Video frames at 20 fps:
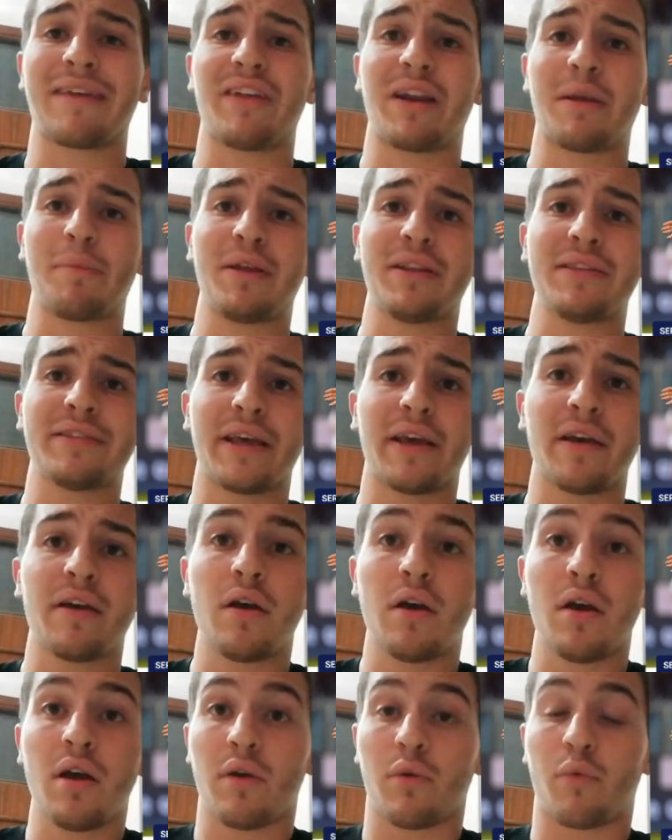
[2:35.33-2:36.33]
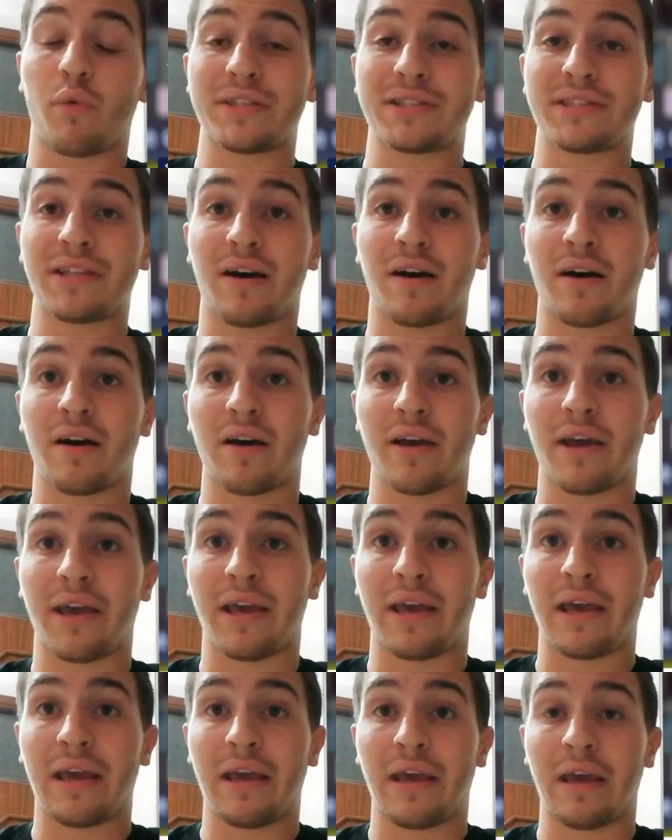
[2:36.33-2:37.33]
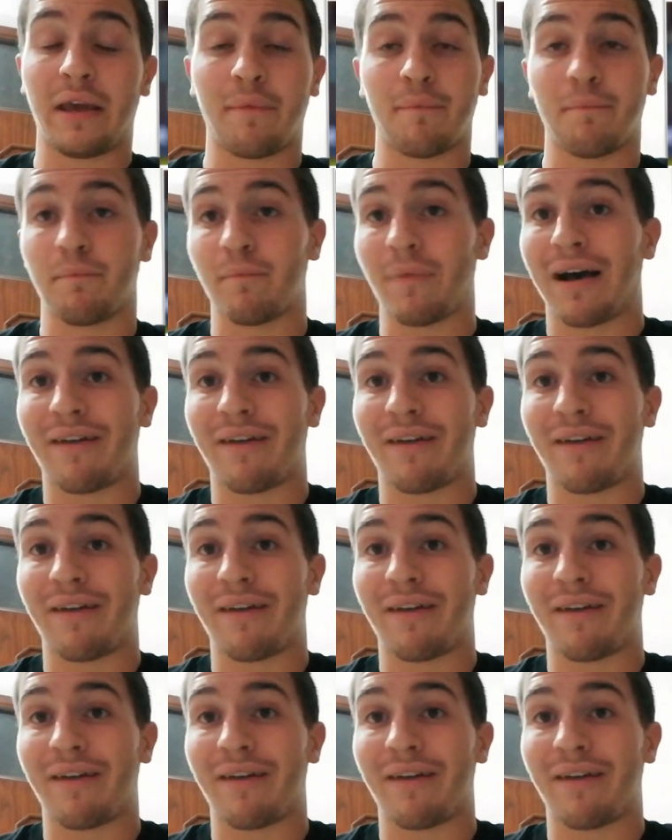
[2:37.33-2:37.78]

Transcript: veramente questa, eh,